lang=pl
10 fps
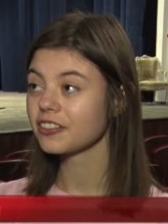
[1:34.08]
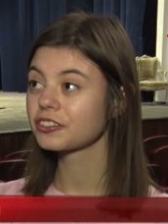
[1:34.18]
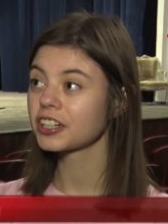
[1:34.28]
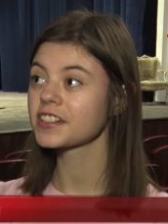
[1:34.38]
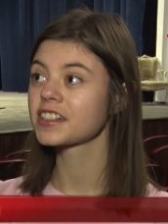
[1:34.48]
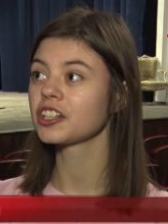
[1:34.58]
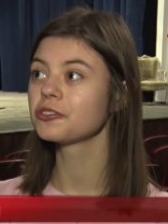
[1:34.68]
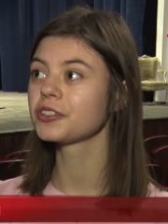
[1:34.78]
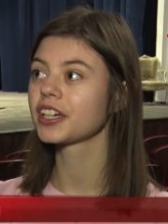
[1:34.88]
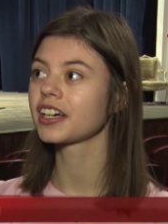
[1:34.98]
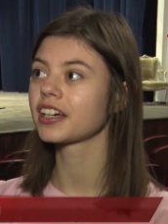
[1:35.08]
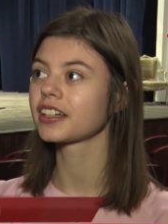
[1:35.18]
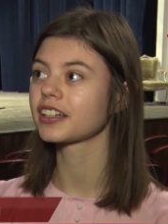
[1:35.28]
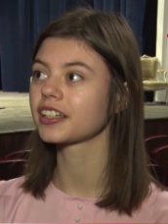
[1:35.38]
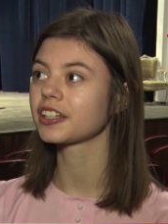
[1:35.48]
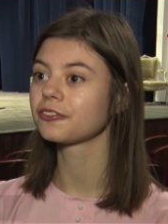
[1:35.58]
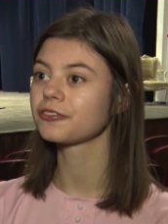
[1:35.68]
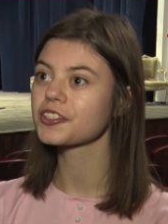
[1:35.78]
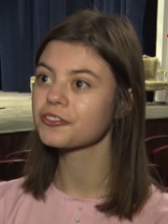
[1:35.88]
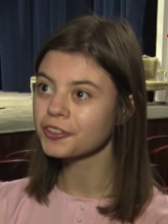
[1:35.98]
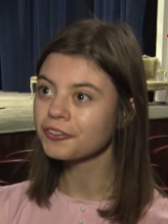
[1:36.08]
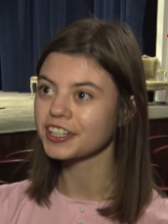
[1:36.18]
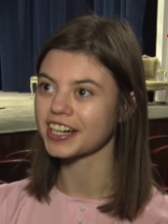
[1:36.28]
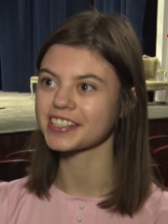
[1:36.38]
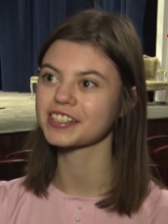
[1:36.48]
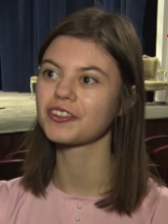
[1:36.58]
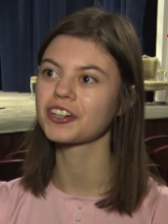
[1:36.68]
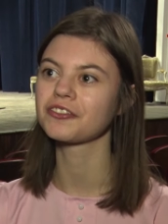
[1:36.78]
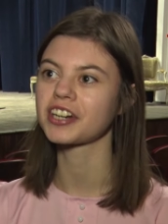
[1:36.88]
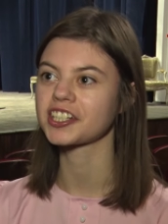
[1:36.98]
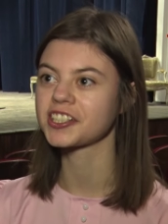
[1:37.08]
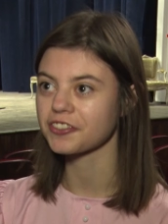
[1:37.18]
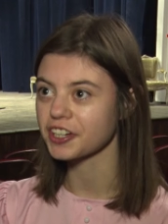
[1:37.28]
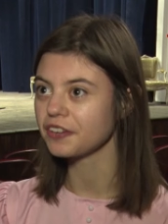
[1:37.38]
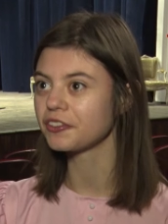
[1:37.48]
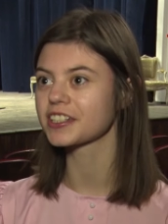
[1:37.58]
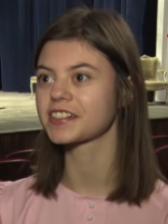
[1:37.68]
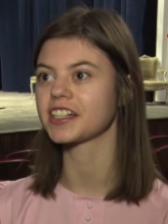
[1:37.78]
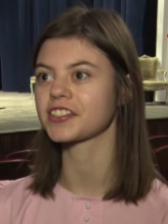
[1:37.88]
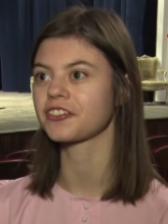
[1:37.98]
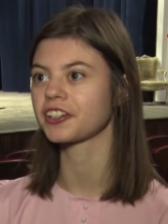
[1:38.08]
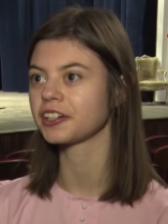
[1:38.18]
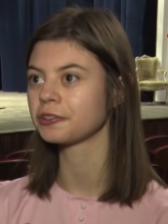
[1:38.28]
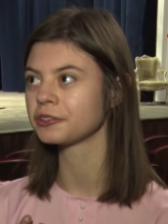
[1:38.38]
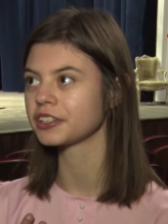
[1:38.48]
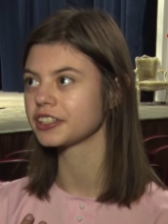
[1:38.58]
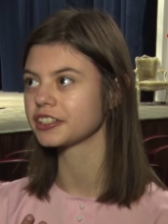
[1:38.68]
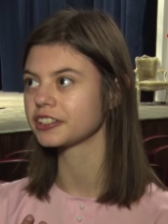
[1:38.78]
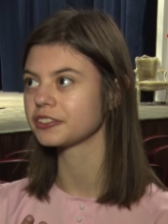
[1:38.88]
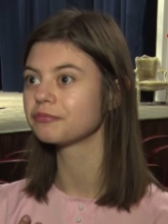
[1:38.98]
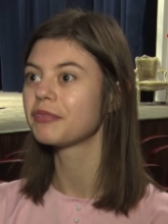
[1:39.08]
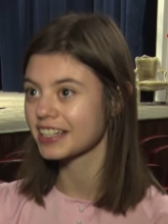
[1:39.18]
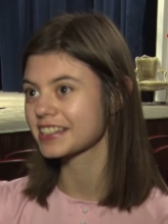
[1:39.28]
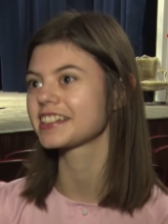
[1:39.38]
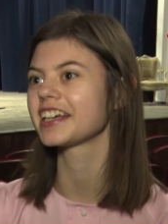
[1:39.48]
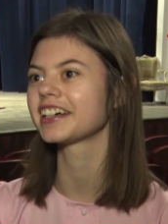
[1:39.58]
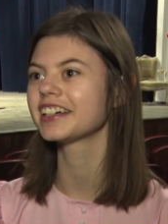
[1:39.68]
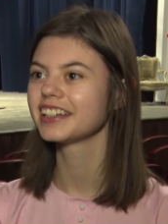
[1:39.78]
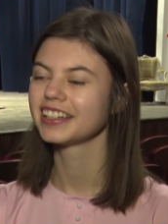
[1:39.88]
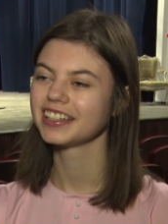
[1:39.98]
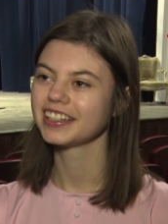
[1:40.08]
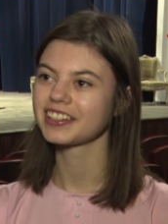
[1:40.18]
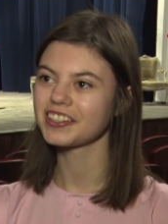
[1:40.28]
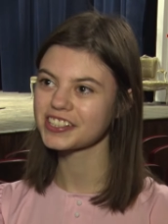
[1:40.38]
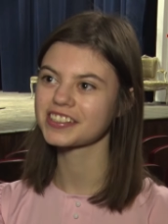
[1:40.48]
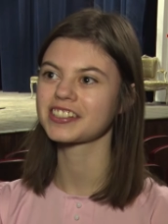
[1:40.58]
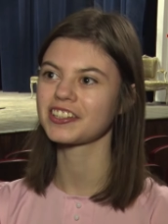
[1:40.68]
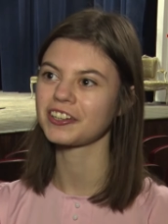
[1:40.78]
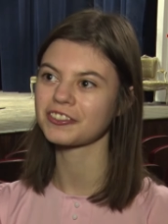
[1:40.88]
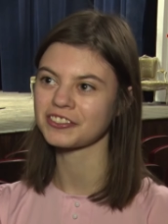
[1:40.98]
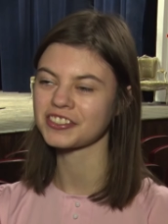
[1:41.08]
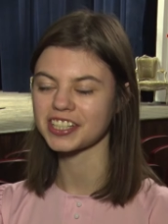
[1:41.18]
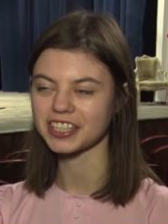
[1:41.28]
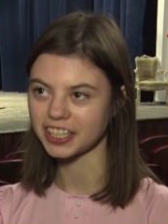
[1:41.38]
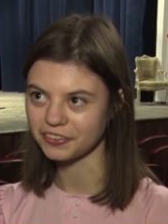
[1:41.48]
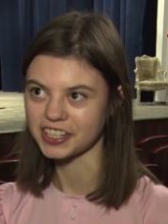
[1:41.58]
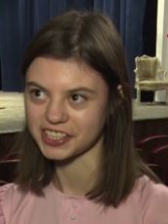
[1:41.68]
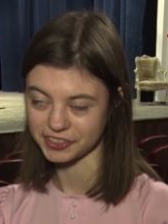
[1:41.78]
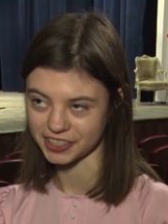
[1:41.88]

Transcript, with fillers: w której znajduje, w której znajduje swój wyraz. Mogę wyrazić swoje emocje, swoją e, pasję. Tak. To jest to, w czym się najbardziej